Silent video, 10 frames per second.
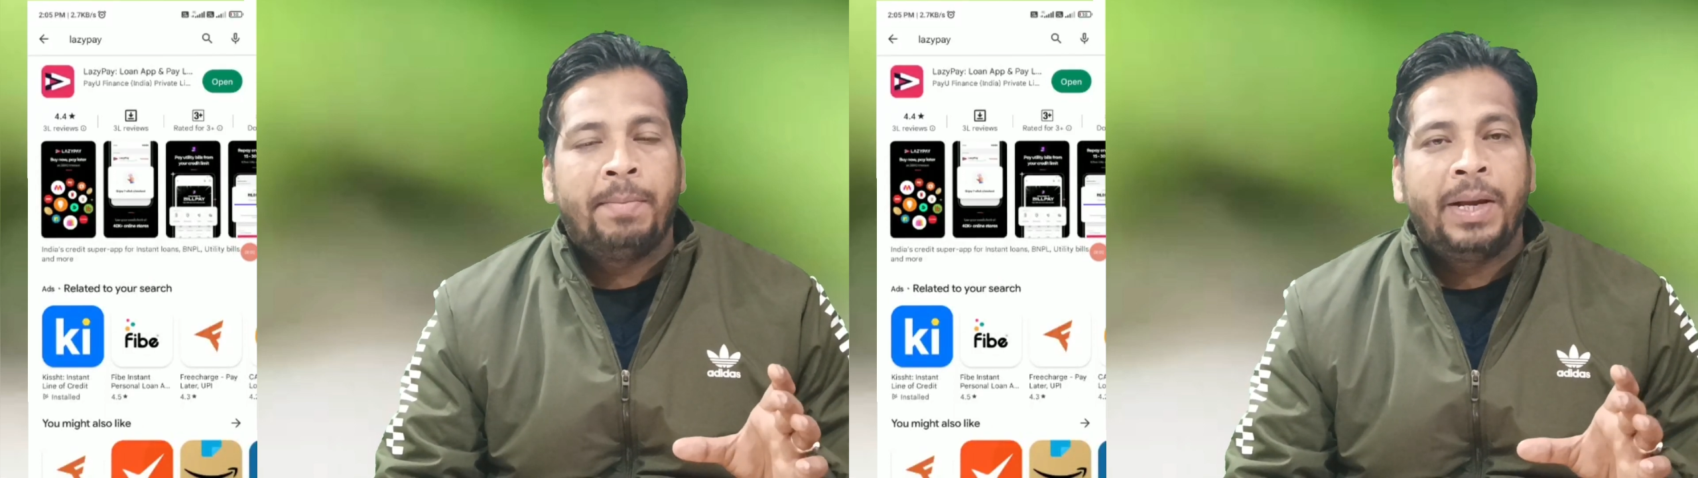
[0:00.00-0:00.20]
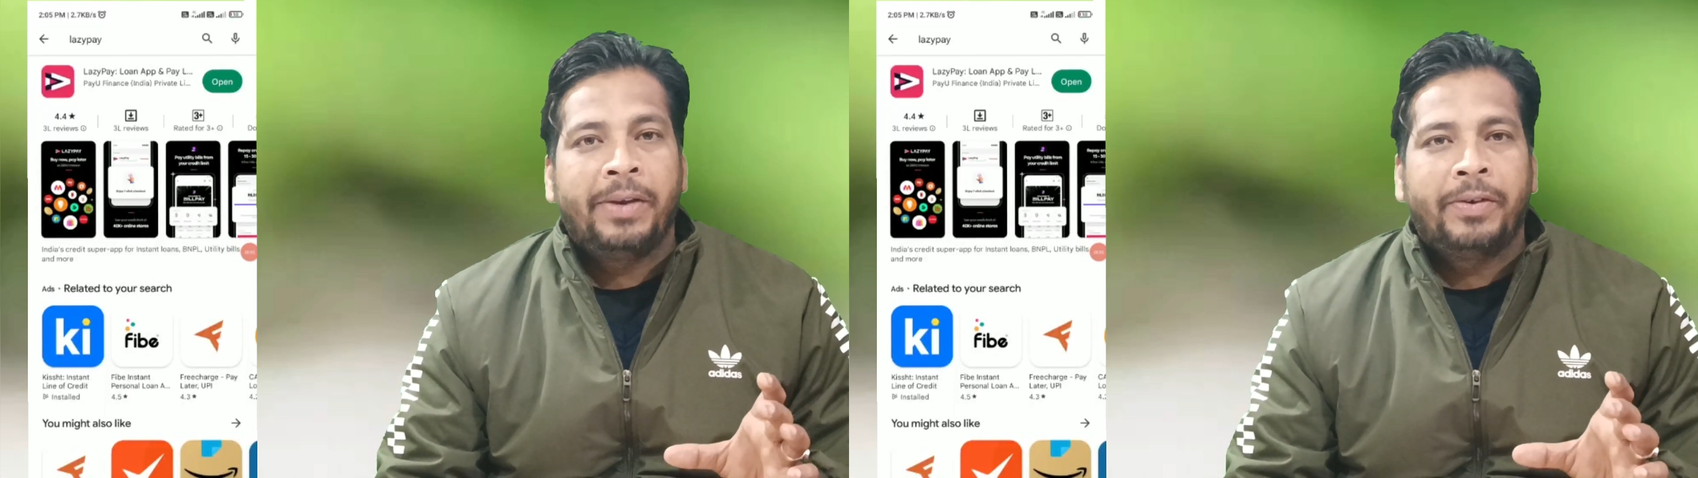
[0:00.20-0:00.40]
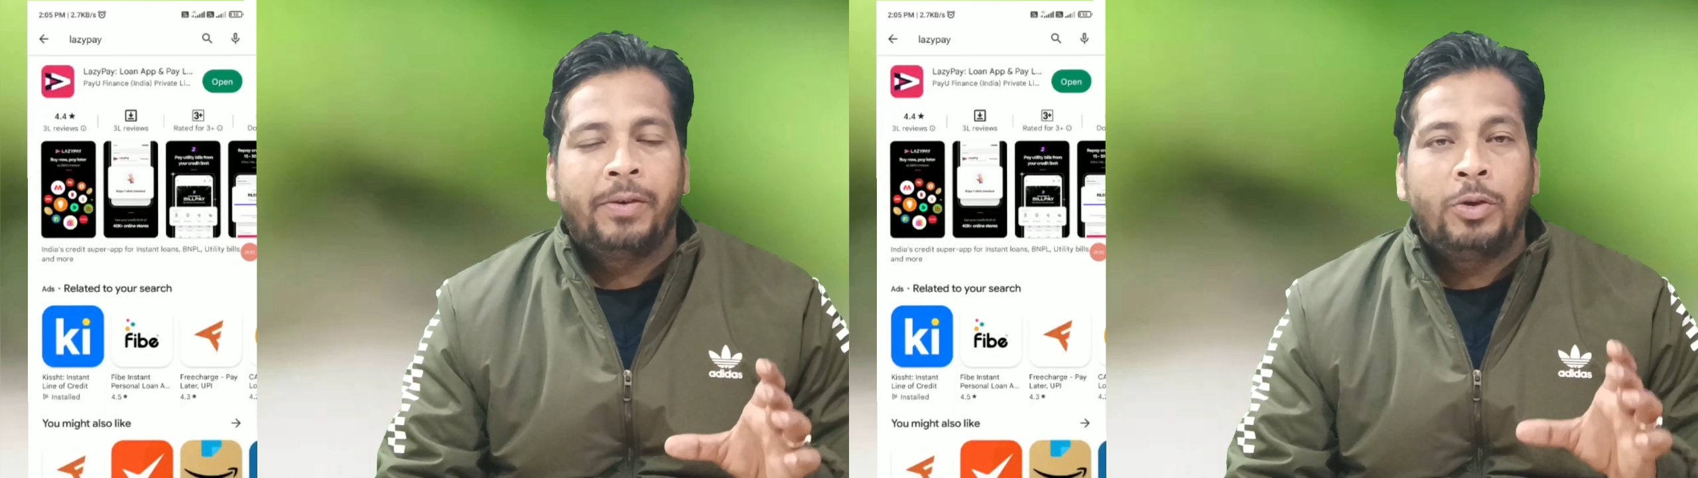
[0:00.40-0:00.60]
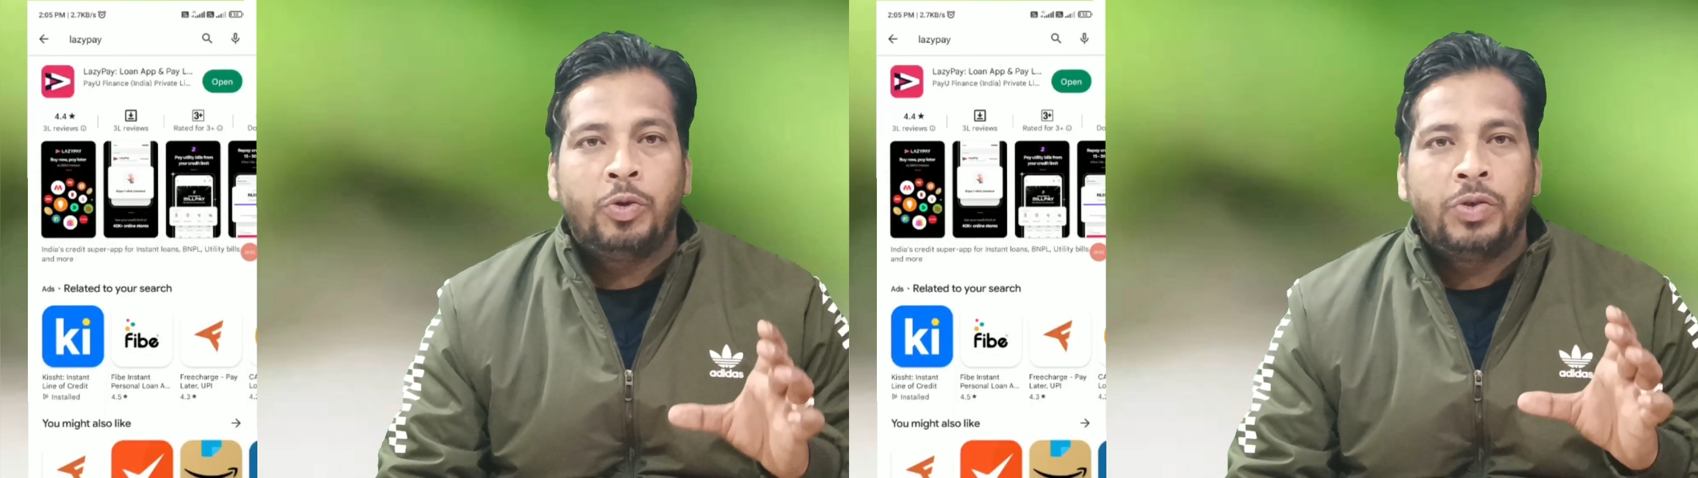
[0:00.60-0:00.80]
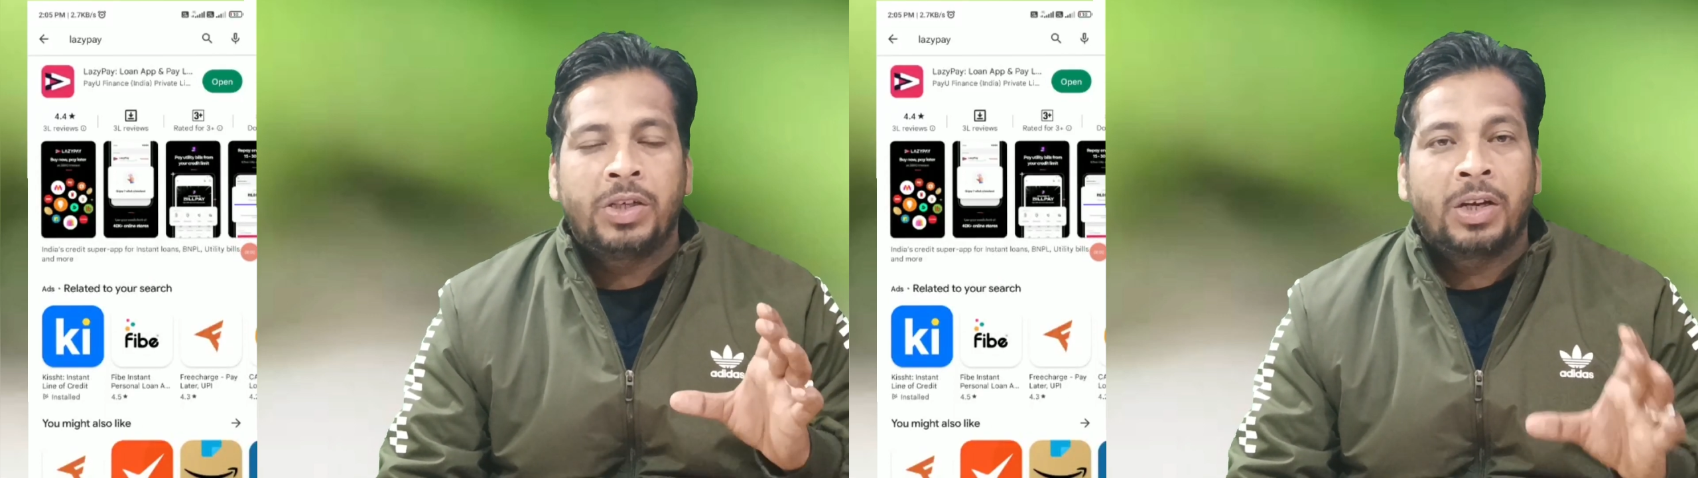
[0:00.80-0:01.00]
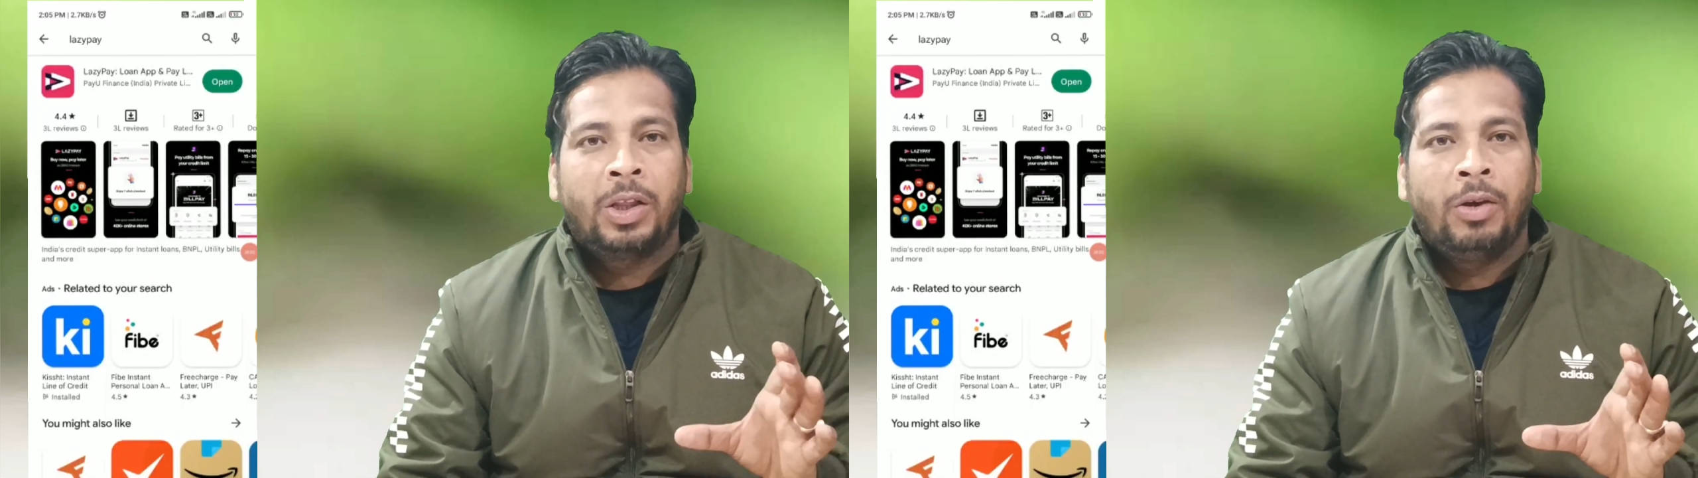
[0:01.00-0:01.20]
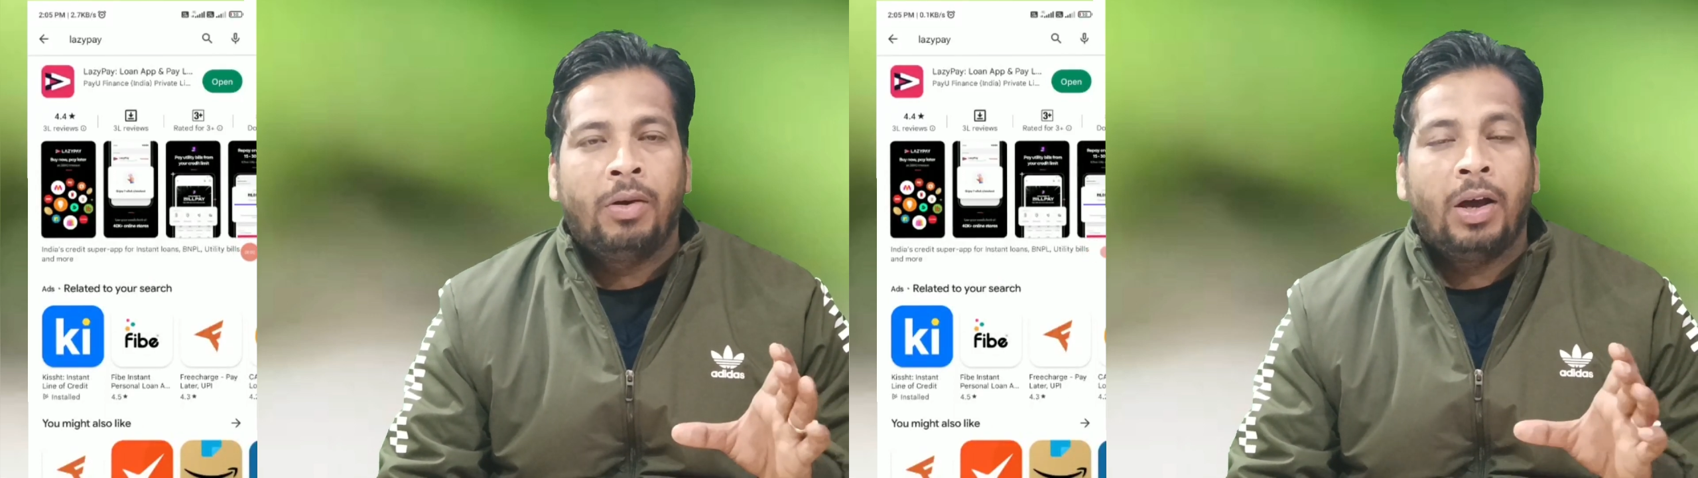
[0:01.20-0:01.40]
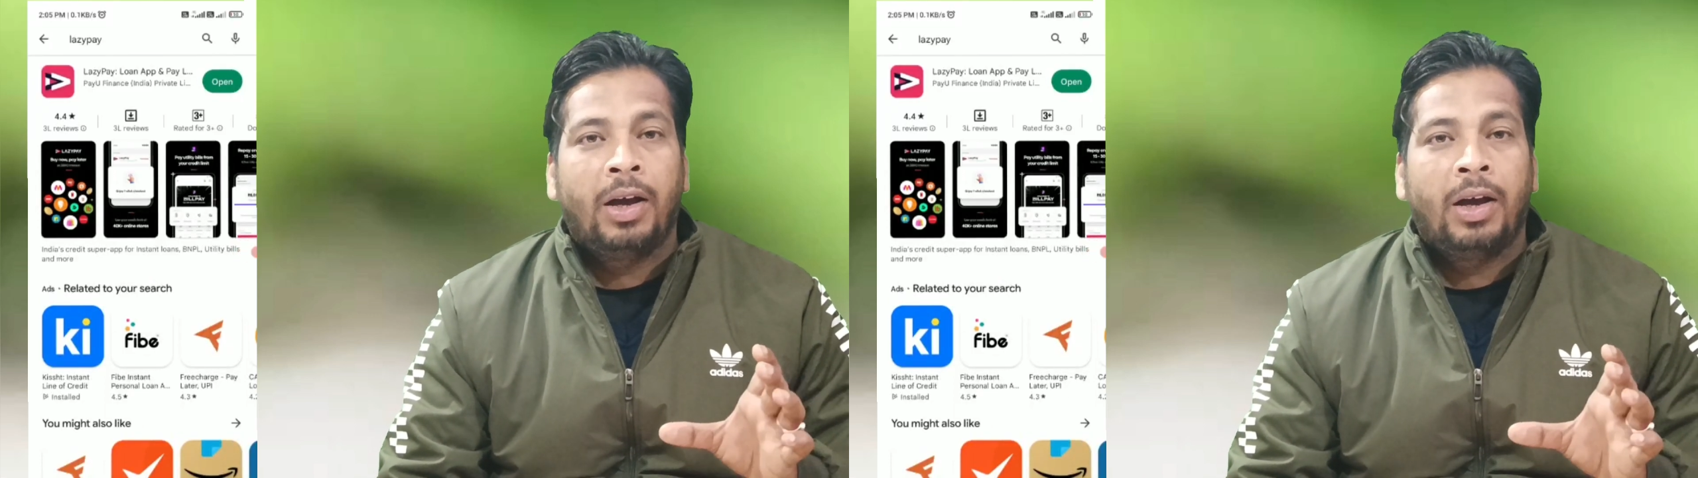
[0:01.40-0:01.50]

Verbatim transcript: एप्लीकेशन को यूज करते हो